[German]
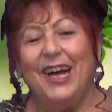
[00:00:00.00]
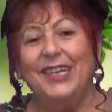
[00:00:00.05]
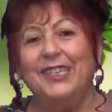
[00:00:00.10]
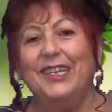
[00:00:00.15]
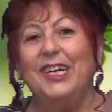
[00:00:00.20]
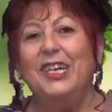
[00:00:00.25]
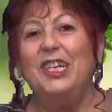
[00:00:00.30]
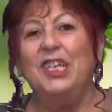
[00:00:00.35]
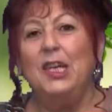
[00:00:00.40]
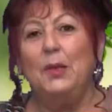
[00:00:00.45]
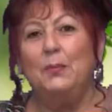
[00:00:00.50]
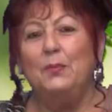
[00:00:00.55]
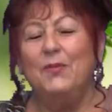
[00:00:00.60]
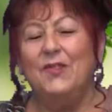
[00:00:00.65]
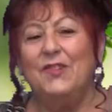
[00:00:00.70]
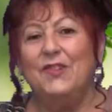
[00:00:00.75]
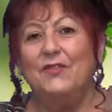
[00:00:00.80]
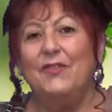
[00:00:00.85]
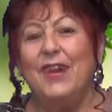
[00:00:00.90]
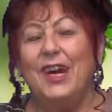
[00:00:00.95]
deiner
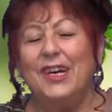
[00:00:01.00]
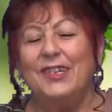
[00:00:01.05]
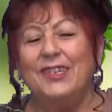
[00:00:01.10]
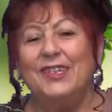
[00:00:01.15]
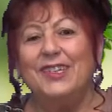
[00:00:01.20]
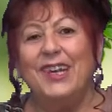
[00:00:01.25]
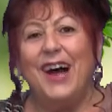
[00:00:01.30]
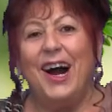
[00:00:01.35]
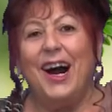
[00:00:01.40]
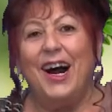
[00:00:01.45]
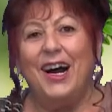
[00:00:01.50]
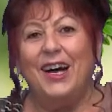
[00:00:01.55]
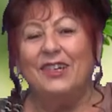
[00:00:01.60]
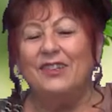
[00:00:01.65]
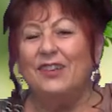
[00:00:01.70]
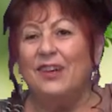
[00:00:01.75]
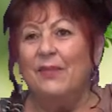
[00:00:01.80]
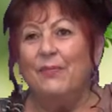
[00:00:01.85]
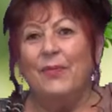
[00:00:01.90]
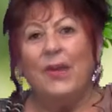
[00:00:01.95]
liebenswerten
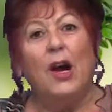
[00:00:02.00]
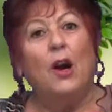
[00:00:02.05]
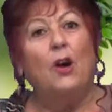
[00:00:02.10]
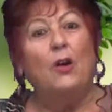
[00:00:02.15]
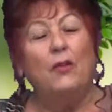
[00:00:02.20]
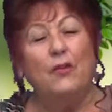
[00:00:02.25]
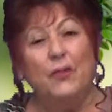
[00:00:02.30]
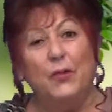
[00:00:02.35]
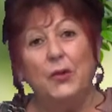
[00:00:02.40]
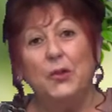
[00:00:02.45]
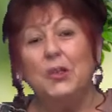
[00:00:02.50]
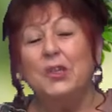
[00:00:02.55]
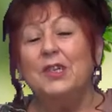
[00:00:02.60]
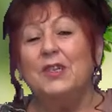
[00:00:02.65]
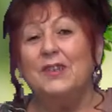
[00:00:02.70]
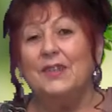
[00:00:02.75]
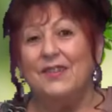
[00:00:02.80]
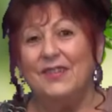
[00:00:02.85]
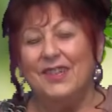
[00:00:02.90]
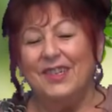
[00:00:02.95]
Art auch
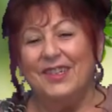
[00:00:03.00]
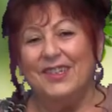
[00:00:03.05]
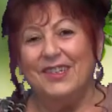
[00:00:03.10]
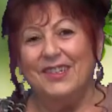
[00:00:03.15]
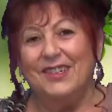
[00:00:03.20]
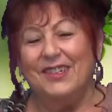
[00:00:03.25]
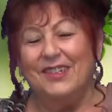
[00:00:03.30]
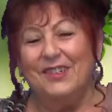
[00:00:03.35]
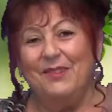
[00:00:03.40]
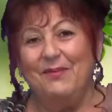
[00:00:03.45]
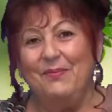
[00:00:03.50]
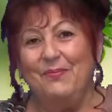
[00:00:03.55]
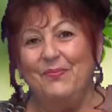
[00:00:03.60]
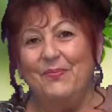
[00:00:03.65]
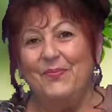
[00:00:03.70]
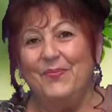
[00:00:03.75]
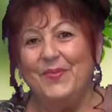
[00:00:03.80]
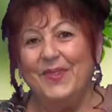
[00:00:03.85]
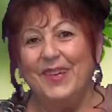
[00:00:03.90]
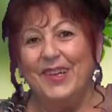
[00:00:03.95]
würdig sind.
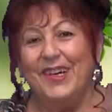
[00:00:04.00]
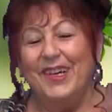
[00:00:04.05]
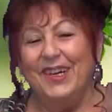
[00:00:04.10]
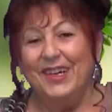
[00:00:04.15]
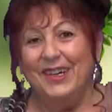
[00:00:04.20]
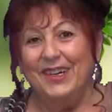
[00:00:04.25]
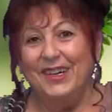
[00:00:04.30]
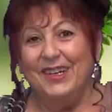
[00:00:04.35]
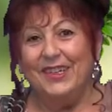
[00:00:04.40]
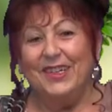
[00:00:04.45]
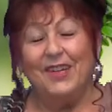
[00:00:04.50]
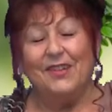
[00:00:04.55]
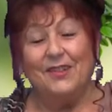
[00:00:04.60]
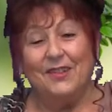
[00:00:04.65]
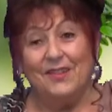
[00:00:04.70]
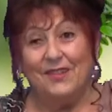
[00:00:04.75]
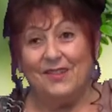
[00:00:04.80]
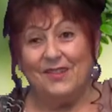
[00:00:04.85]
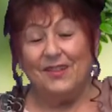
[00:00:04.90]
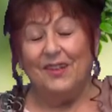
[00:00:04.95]

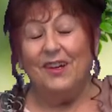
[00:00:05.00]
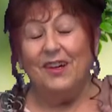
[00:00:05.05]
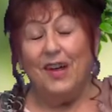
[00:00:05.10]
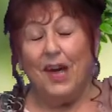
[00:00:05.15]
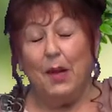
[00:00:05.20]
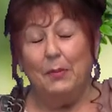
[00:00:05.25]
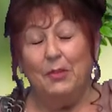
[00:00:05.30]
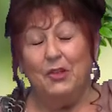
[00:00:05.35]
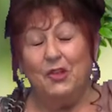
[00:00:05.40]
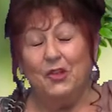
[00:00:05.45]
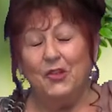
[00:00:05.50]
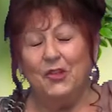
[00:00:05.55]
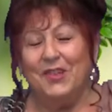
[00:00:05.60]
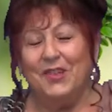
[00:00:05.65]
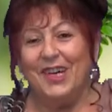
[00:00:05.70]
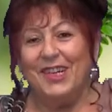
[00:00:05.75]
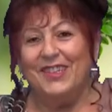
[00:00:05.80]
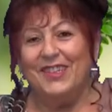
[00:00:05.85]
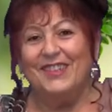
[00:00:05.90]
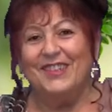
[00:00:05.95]
Das ist habe ich
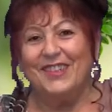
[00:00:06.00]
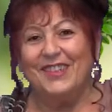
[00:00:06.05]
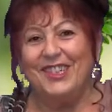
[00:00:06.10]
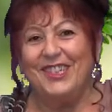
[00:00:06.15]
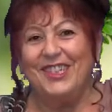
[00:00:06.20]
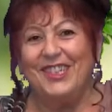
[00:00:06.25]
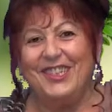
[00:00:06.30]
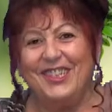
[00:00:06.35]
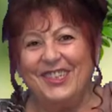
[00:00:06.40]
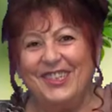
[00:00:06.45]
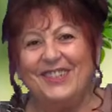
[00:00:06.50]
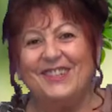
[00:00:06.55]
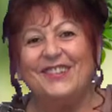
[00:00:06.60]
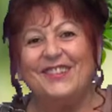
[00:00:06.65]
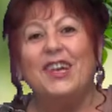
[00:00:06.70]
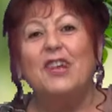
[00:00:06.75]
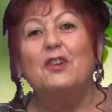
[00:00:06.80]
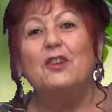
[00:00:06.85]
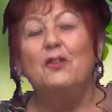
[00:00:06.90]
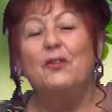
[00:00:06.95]
schon ganz richtig
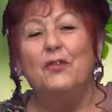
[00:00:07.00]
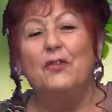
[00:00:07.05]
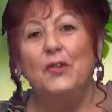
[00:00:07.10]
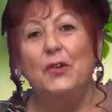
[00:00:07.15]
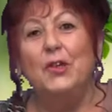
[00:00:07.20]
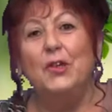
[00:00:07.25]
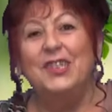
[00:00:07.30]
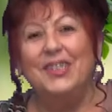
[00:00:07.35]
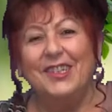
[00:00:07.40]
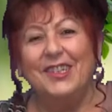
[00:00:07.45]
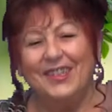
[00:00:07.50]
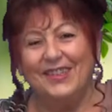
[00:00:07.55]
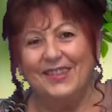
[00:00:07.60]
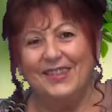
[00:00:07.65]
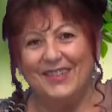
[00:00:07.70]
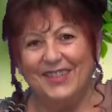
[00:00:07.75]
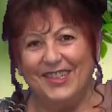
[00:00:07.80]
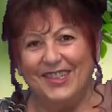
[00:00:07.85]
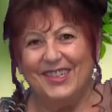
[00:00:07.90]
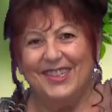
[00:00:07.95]
gesagt, würdig
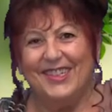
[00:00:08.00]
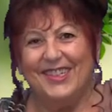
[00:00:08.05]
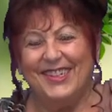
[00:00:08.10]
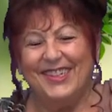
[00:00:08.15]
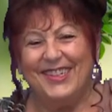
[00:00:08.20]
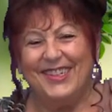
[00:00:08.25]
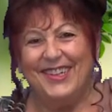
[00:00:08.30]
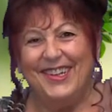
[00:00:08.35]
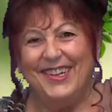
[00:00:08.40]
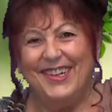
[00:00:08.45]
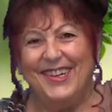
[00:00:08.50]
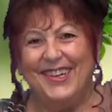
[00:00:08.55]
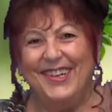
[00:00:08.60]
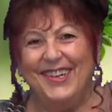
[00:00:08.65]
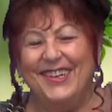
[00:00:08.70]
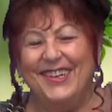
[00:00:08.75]
sind.